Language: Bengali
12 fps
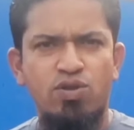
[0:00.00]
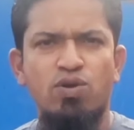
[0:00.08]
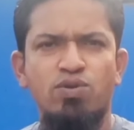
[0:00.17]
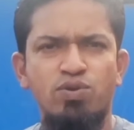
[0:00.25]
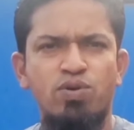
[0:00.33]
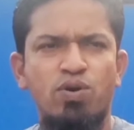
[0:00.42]

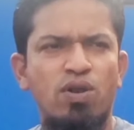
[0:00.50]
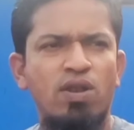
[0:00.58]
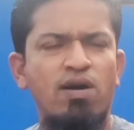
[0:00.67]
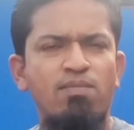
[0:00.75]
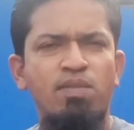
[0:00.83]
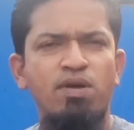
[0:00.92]
সংযোগ
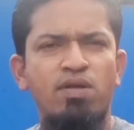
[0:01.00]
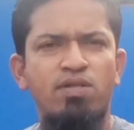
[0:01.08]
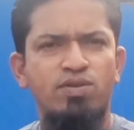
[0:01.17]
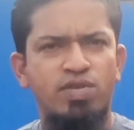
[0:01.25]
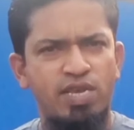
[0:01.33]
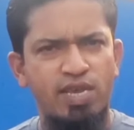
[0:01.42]
করলাম
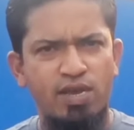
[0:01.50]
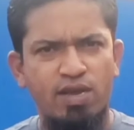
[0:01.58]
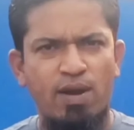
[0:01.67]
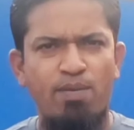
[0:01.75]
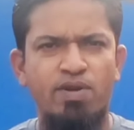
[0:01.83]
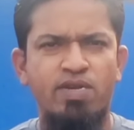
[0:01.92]
তো সেই
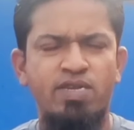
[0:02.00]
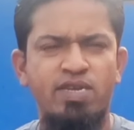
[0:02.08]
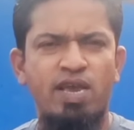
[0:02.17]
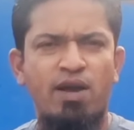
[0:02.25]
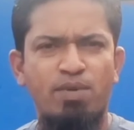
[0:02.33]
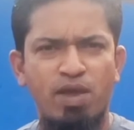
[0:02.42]
খাবারটি
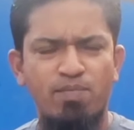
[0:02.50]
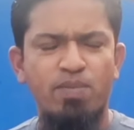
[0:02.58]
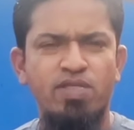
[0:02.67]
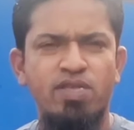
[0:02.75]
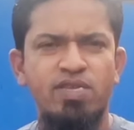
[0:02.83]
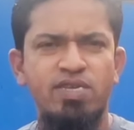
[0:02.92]
আমি
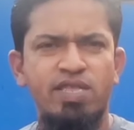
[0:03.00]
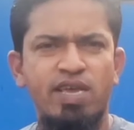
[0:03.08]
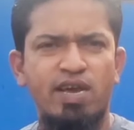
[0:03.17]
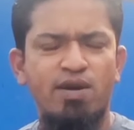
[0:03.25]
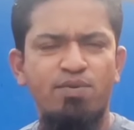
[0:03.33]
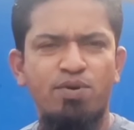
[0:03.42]
আপনাদেরকে
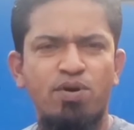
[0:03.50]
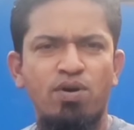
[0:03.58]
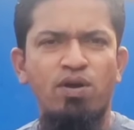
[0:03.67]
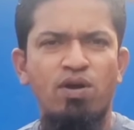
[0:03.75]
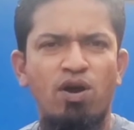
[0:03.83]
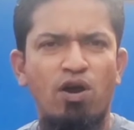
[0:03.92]
দেখাবো
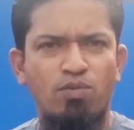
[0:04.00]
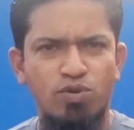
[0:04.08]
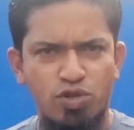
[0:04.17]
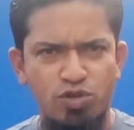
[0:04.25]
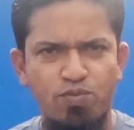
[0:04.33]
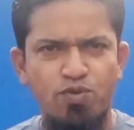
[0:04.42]

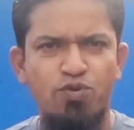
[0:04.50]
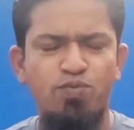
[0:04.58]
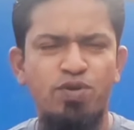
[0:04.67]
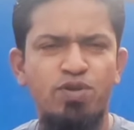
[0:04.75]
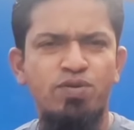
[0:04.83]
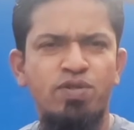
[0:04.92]
অবশ্যই পুরো
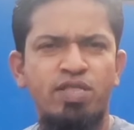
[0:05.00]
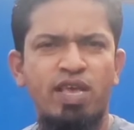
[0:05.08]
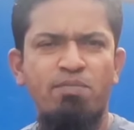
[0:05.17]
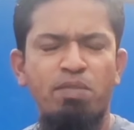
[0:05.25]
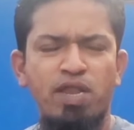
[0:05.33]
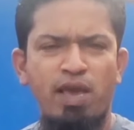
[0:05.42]
ভিডিওটি
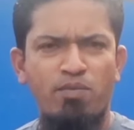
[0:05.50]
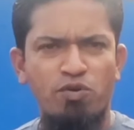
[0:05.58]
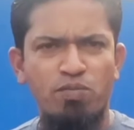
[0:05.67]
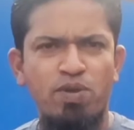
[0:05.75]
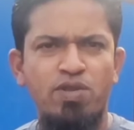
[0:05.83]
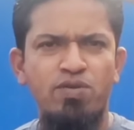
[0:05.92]
দেখবেন
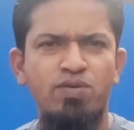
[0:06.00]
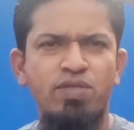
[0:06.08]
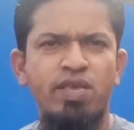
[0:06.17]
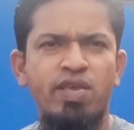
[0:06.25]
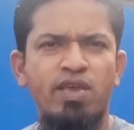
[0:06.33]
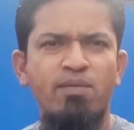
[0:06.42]
এবং ভিডিও
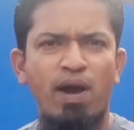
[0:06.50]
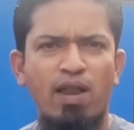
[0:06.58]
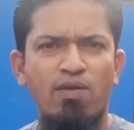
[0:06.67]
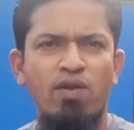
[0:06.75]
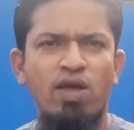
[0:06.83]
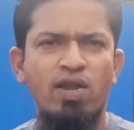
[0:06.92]
দেখে
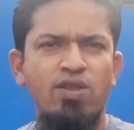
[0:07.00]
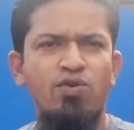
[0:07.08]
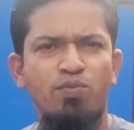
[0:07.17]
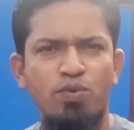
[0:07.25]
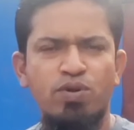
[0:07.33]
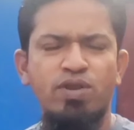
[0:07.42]
ভালো লাগলে
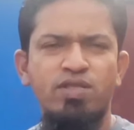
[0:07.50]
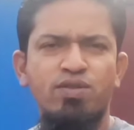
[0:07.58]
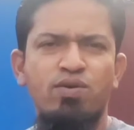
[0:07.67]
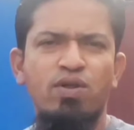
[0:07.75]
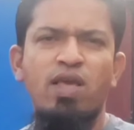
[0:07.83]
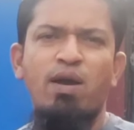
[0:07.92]
উপকৃত
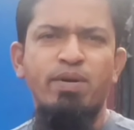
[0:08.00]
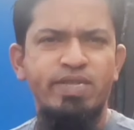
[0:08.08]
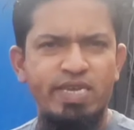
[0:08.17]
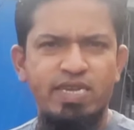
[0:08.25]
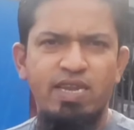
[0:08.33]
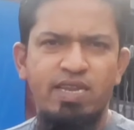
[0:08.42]
হলে আমার
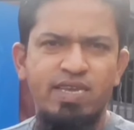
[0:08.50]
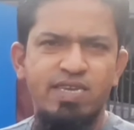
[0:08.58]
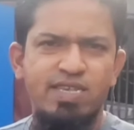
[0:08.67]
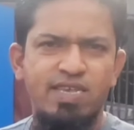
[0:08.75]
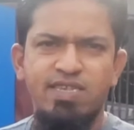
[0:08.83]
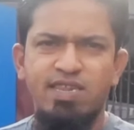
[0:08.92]

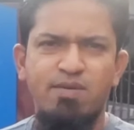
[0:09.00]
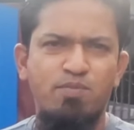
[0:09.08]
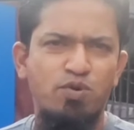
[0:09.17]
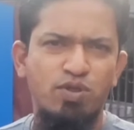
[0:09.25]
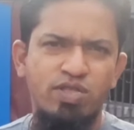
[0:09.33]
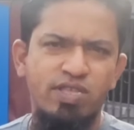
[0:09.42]
চ্যানেলটিকে সাবস্ক্রাইব
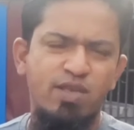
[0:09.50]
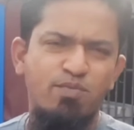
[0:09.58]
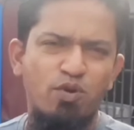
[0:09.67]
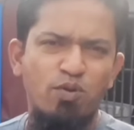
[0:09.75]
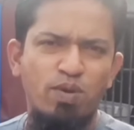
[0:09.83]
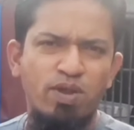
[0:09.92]
করে দিতে
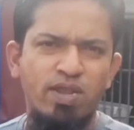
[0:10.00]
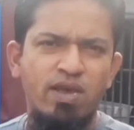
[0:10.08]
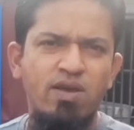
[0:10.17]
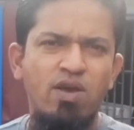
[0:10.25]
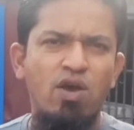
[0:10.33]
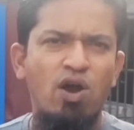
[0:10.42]
বলবেন না
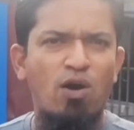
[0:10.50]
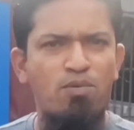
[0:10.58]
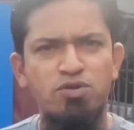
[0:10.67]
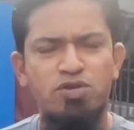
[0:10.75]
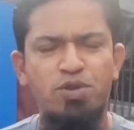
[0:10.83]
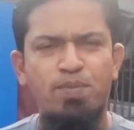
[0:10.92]

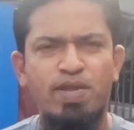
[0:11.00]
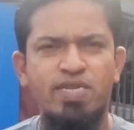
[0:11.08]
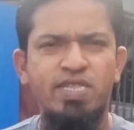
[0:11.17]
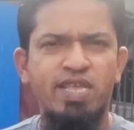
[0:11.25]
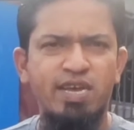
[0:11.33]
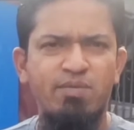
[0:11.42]
অবশ্যই
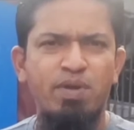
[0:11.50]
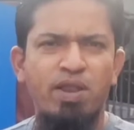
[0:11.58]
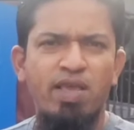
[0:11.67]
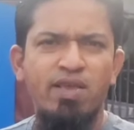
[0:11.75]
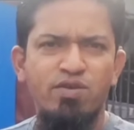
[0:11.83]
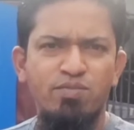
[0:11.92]
পাশে থাকা
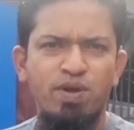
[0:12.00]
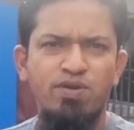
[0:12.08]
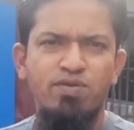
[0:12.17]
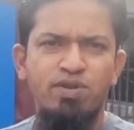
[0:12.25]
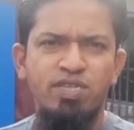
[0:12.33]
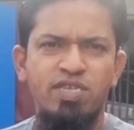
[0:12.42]
বেলাইকন
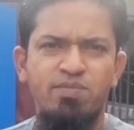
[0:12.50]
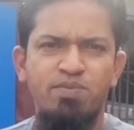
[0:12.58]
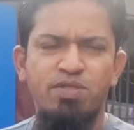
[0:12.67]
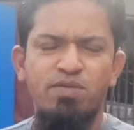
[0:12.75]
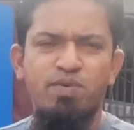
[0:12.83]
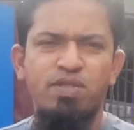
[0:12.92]
বাটনটি
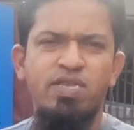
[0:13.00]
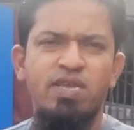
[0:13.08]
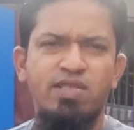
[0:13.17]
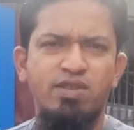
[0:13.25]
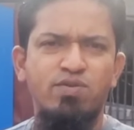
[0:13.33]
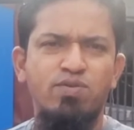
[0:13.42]
চেপে দিবেন
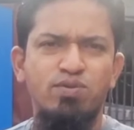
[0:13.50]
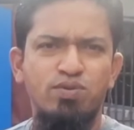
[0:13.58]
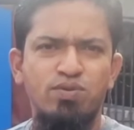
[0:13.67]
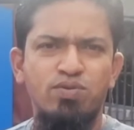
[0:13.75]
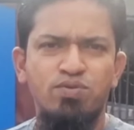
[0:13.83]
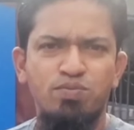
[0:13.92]
যাতে নতুন
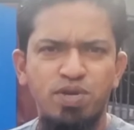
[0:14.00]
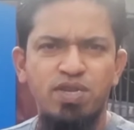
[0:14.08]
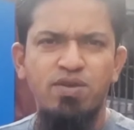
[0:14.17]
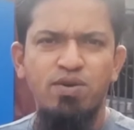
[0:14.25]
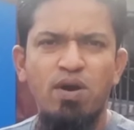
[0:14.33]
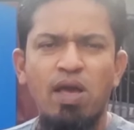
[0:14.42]
নতুন
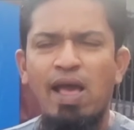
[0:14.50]
ভিডিও